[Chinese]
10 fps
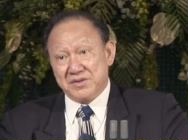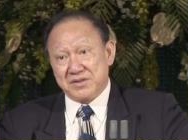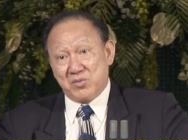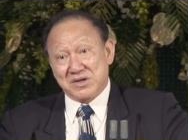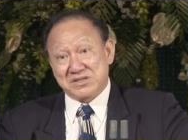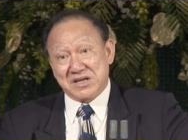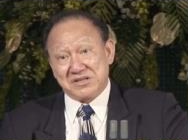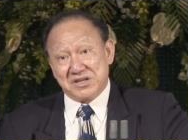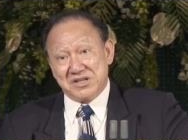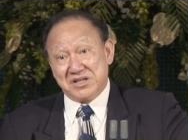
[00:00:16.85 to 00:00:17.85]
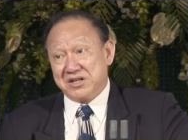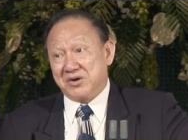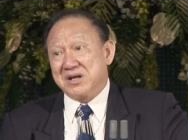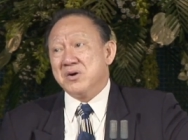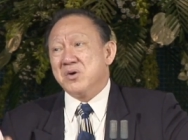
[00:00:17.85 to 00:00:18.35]
但我在这里提
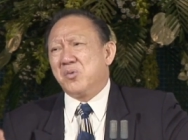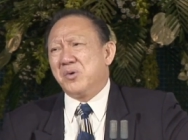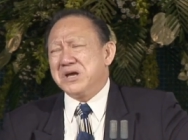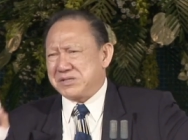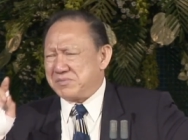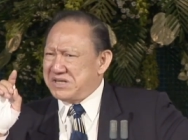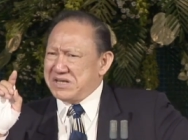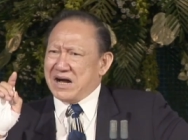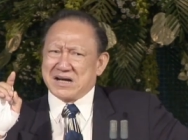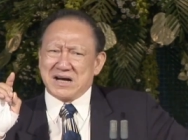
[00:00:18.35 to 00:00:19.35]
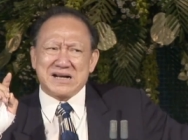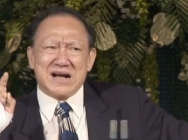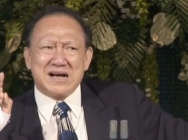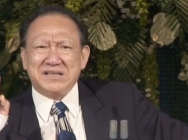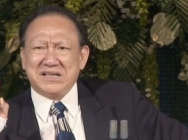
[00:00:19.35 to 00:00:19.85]
到，为什么雅各
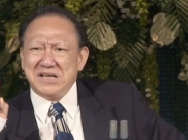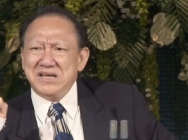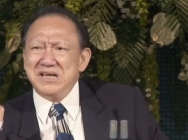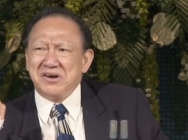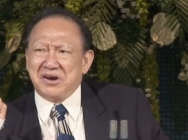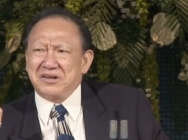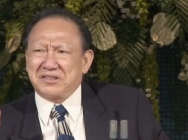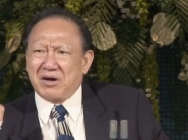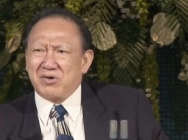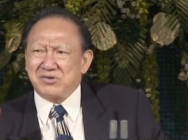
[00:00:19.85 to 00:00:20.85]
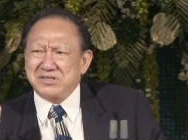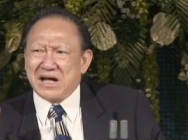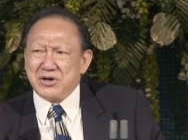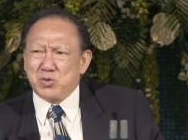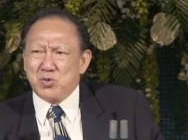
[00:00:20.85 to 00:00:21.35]
刚刚提异人的祷告是
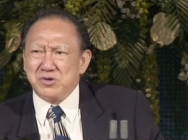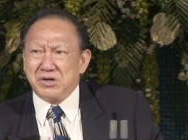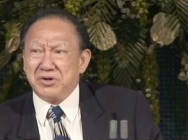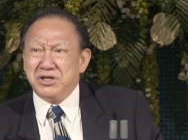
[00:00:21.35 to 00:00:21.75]
大有功效？